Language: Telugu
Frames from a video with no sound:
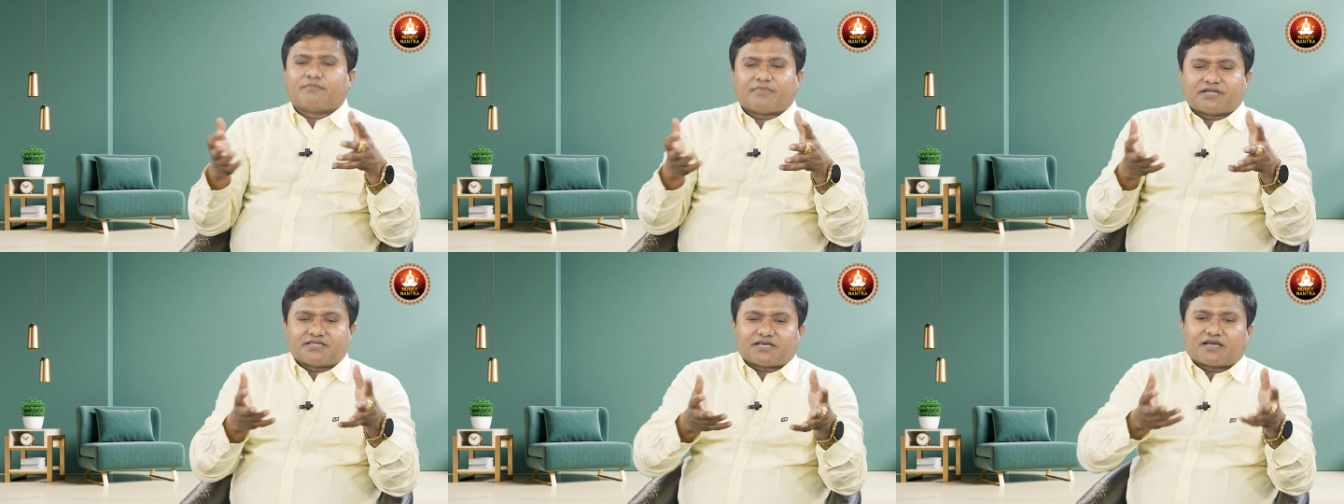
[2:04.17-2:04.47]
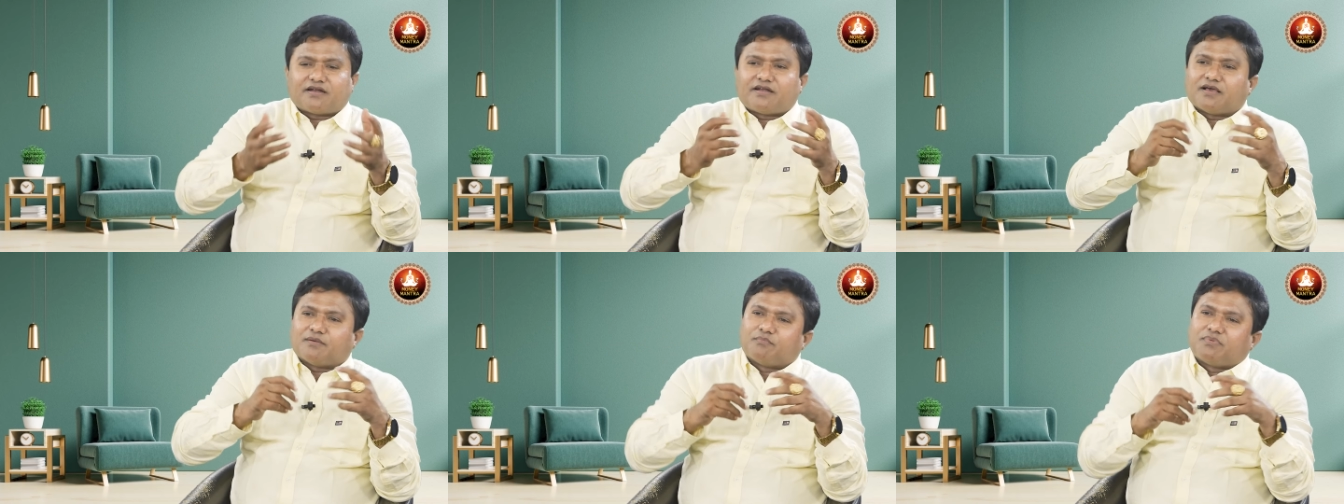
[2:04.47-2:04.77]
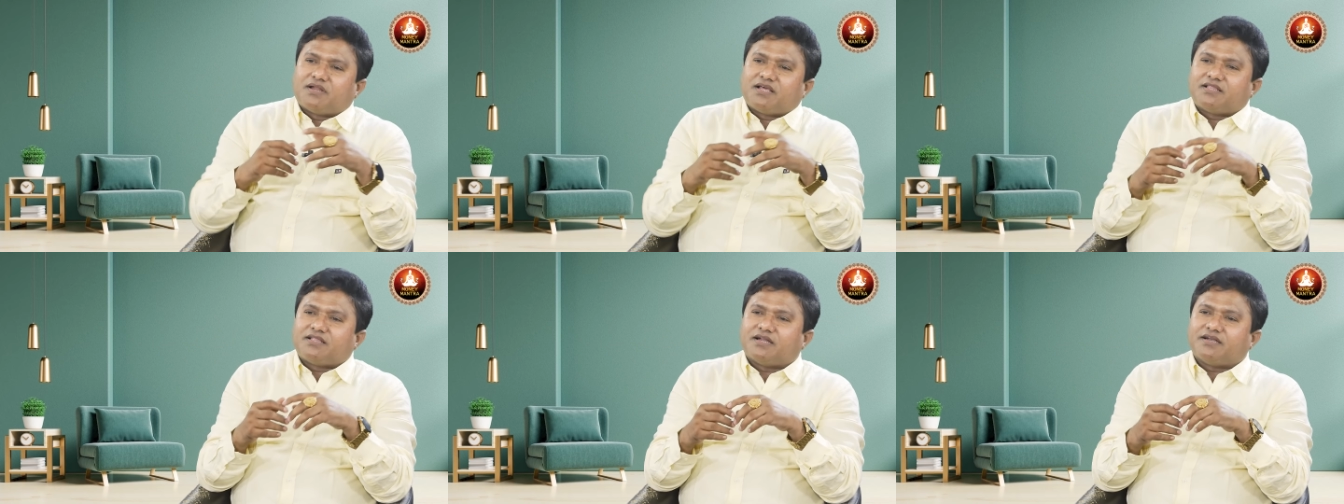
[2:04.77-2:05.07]
మన దగ్గర
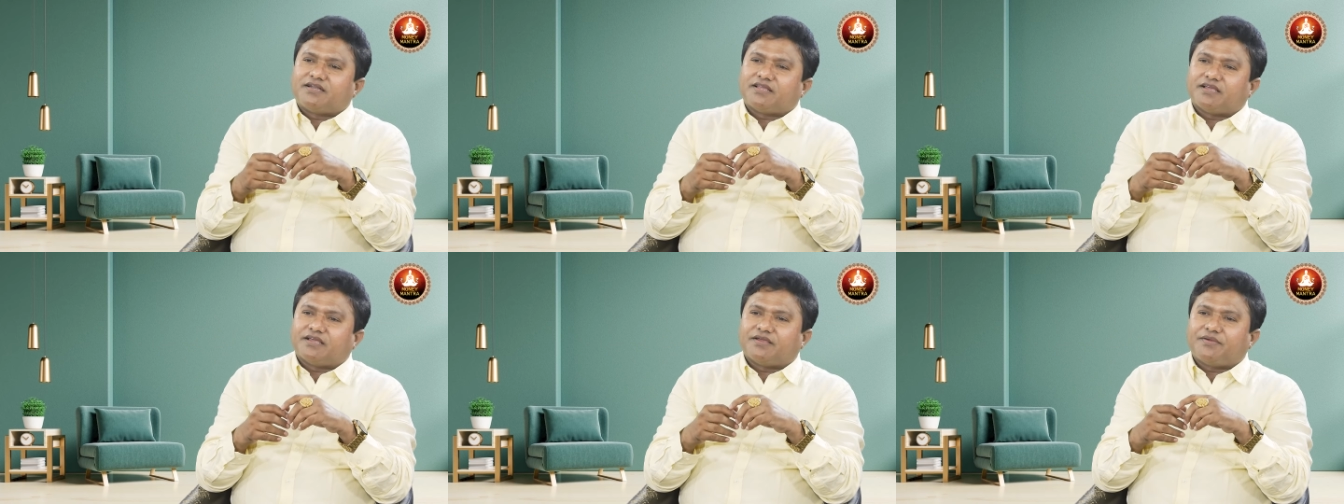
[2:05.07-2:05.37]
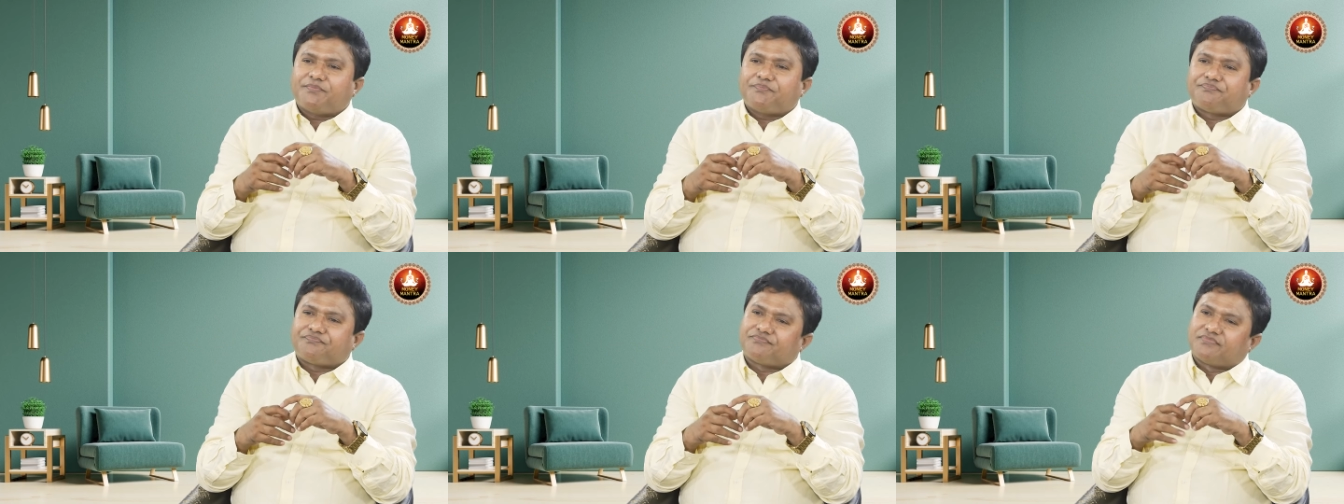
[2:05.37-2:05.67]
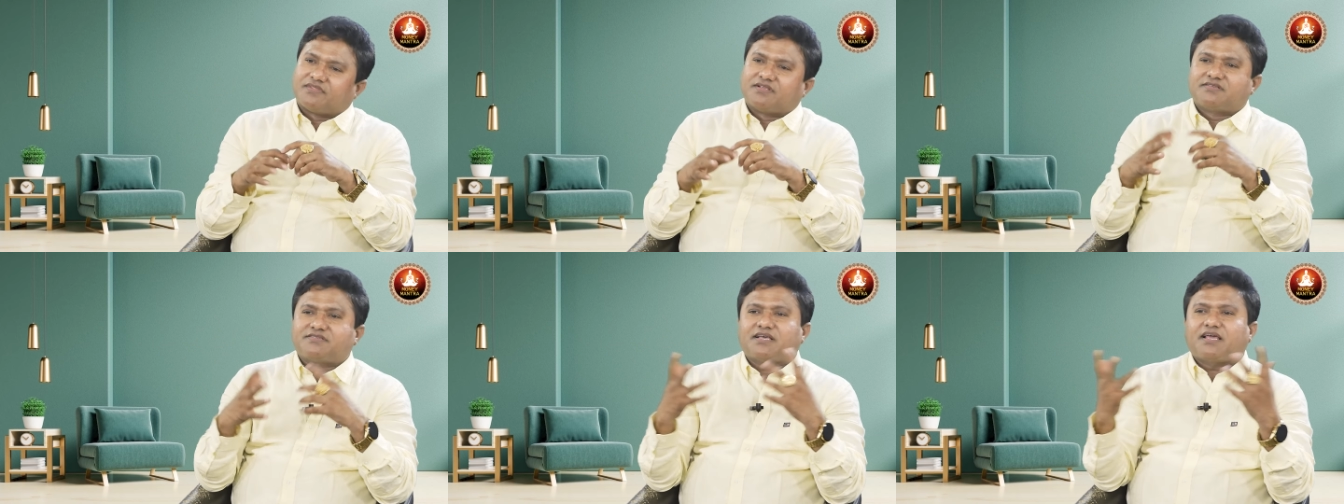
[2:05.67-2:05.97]
డబ్బు లేదంటే
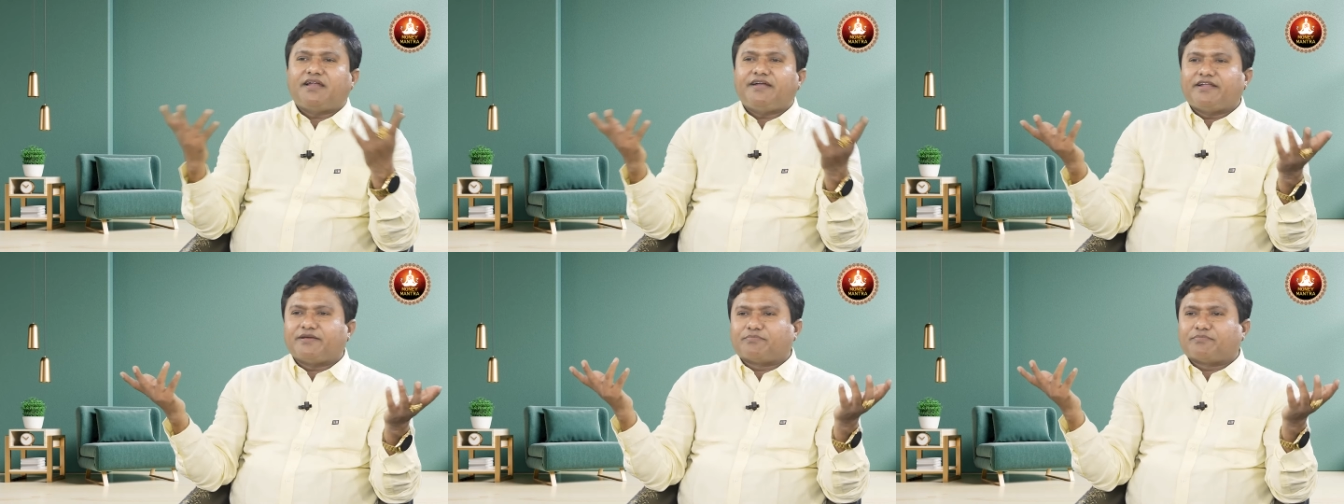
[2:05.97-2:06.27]
సైలెంట్